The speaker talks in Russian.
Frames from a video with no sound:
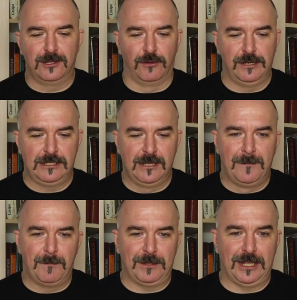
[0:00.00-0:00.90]
То есть
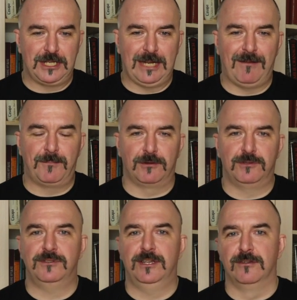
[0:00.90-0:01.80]
подошли к
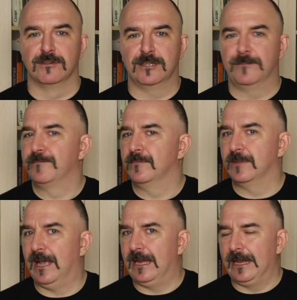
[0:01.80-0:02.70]
вопросу серьезно.
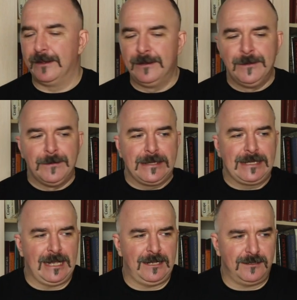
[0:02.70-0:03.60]
Далее.
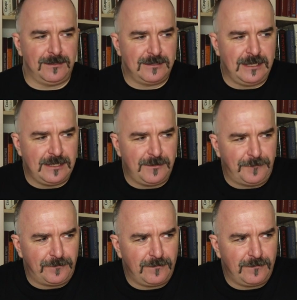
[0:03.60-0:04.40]
Я, знаете,